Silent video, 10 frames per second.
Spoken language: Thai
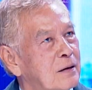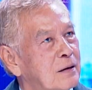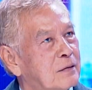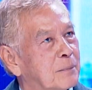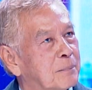
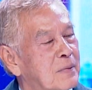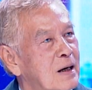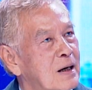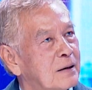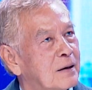
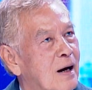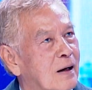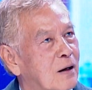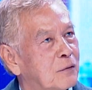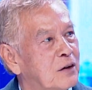25 จ้าง
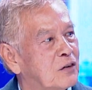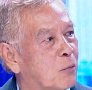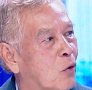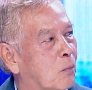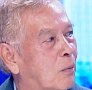เข้า
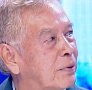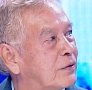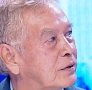26 ผมไป